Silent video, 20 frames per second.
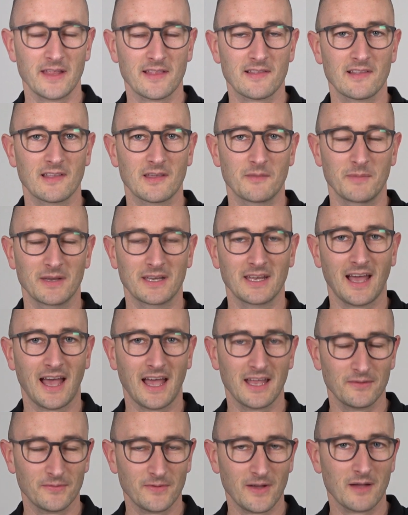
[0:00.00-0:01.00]
lässt sich mit
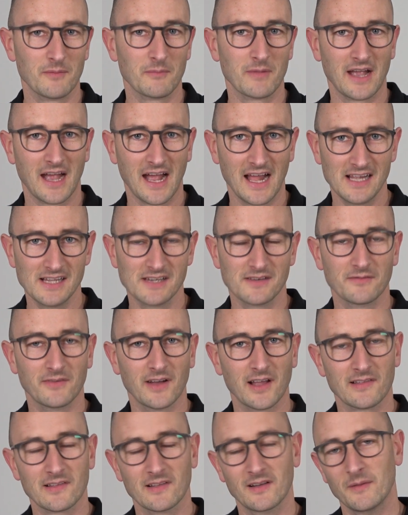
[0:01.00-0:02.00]
einfachem kaltem
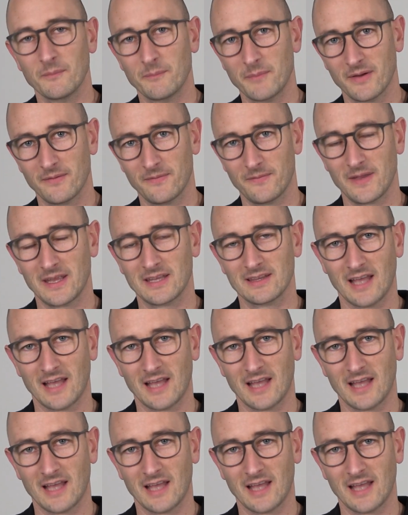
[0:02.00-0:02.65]
Wasser perfekt